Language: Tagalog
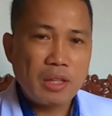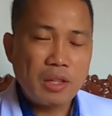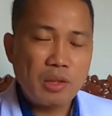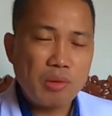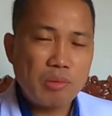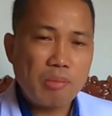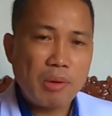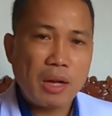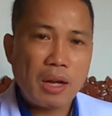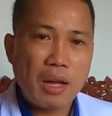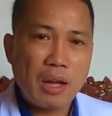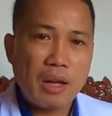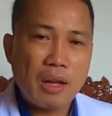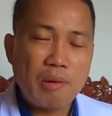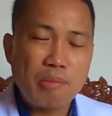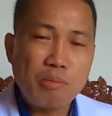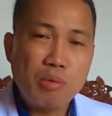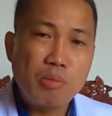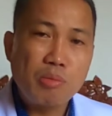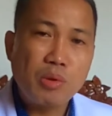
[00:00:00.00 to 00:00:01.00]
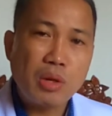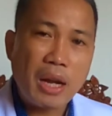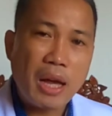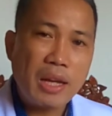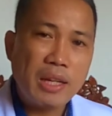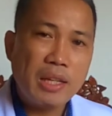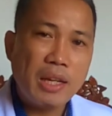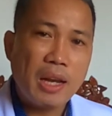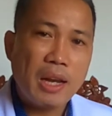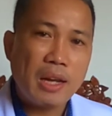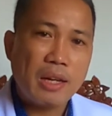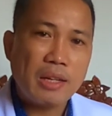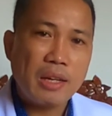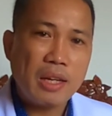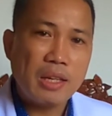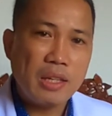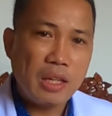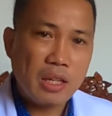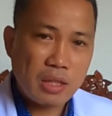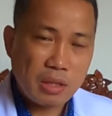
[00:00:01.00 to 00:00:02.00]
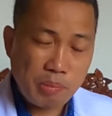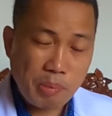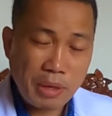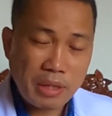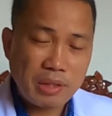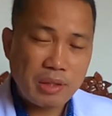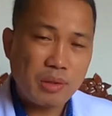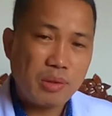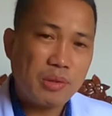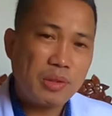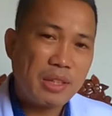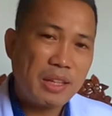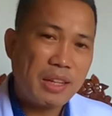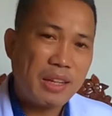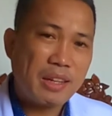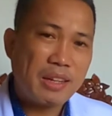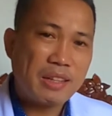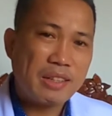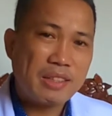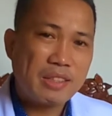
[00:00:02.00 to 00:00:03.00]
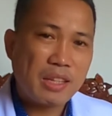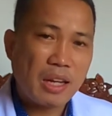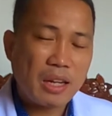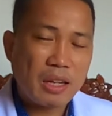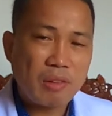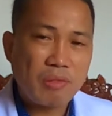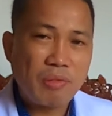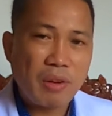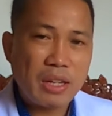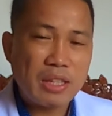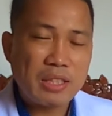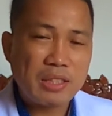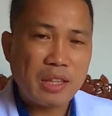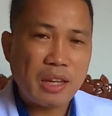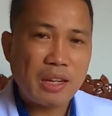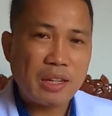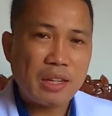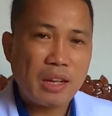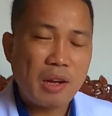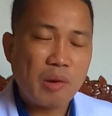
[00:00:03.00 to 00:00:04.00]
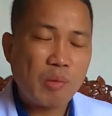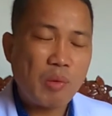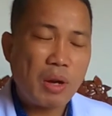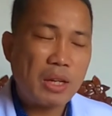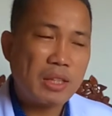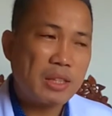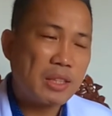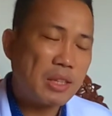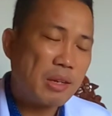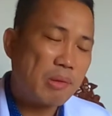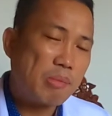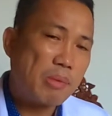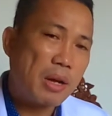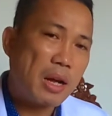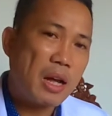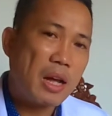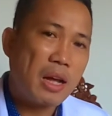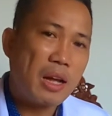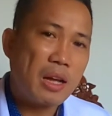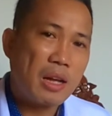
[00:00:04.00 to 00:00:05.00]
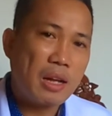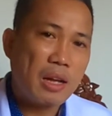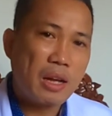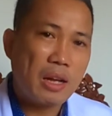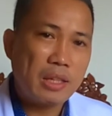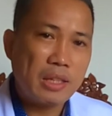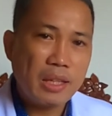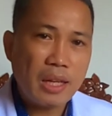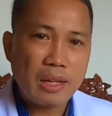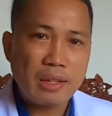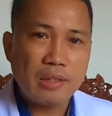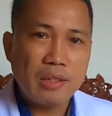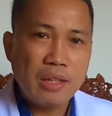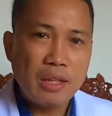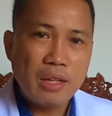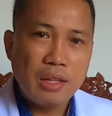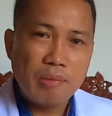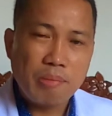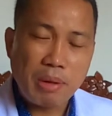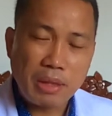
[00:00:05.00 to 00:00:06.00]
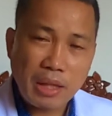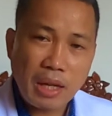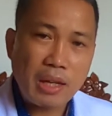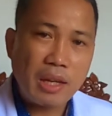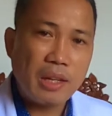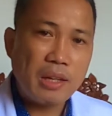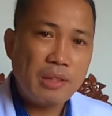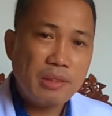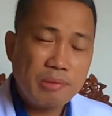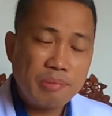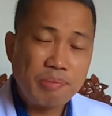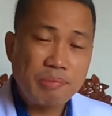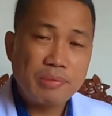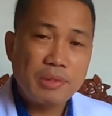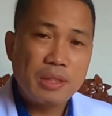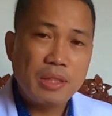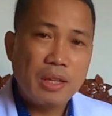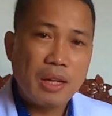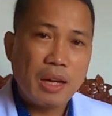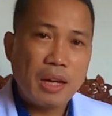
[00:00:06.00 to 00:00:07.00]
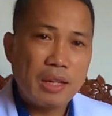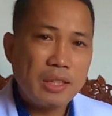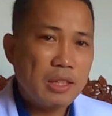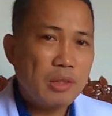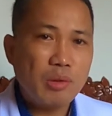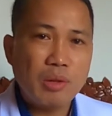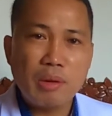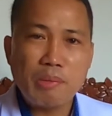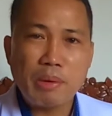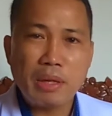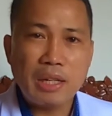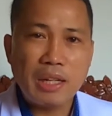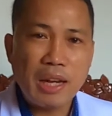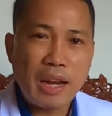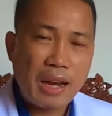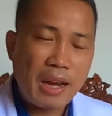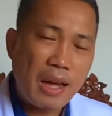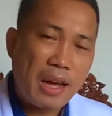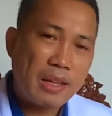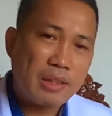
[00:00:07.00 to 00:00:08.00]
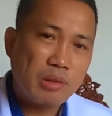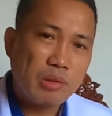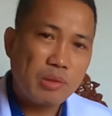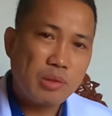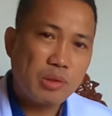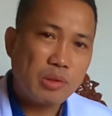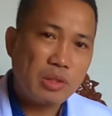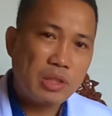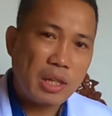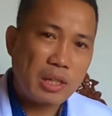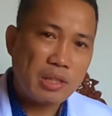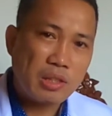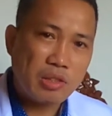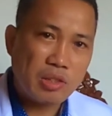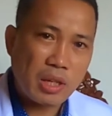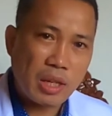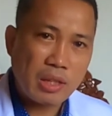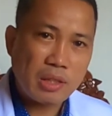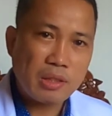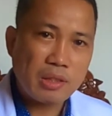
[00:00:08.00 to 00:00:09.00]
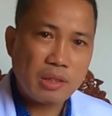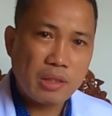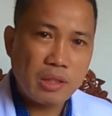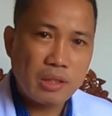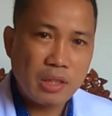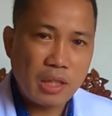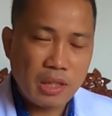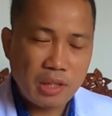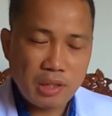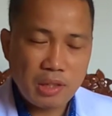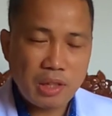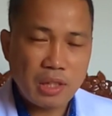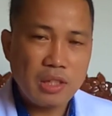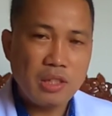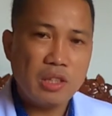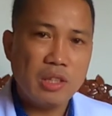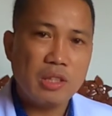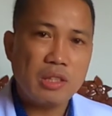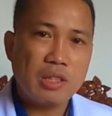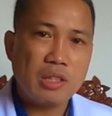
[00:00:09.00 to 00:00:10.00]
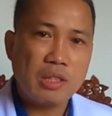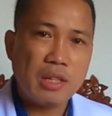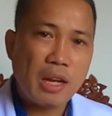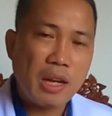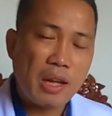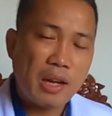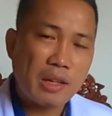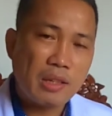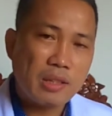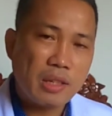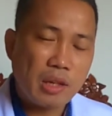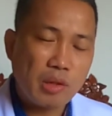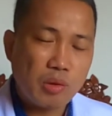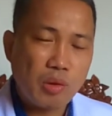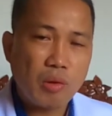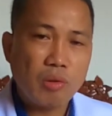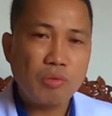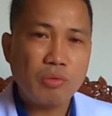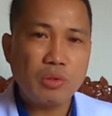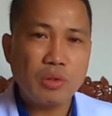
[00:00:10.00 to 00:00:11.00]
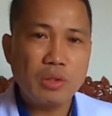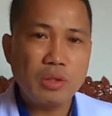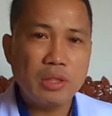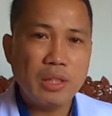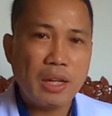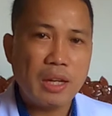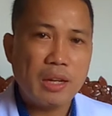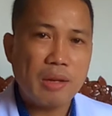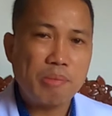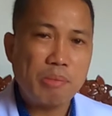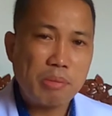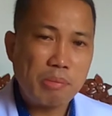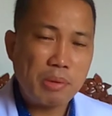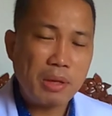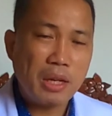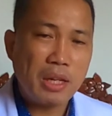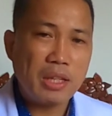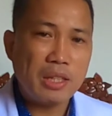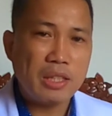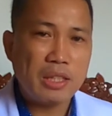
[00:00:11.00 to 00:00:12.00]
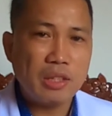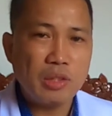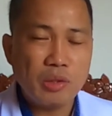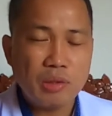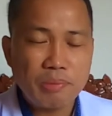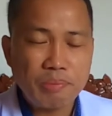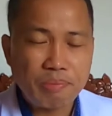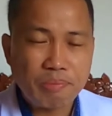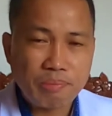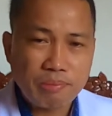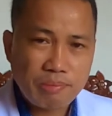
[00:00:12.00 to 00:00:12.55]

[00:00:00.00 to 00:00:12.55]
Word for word: yung mga mumurahin lang ay expect nyo na sacrifice talaga ang quality ng mga uh, iyan. But again, uh, di ko naman nila lahat. No? So just check the ingredients na lang ng dog food na bibilhin niyo.